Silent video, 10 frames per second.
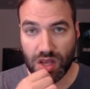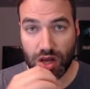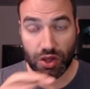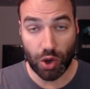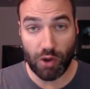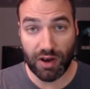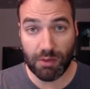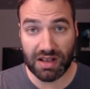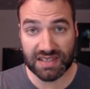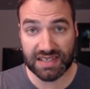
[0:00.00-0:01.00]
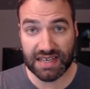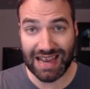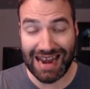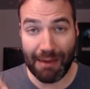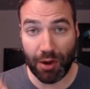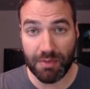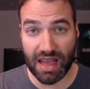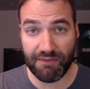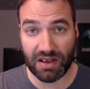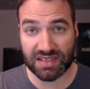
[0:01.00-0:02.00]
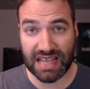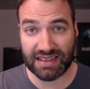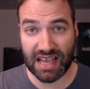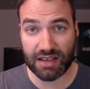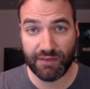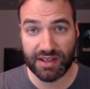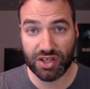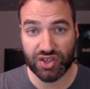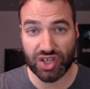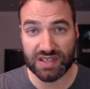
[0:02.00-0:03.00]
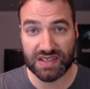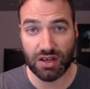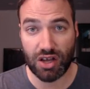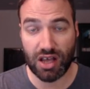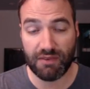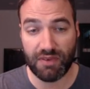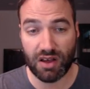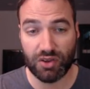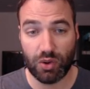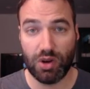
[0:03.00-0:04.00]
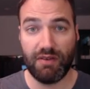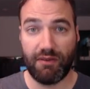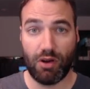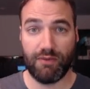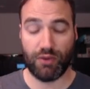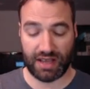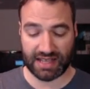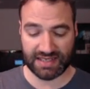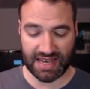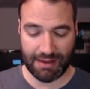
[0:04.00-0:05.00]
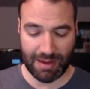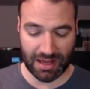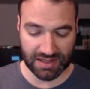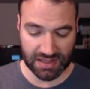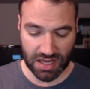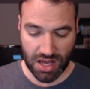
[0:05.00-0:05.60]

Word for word: Donc on va commencer. La première phase de l'attaque va être de sortir le renfort. Donc là, il va falloir que vous regardiez la vase.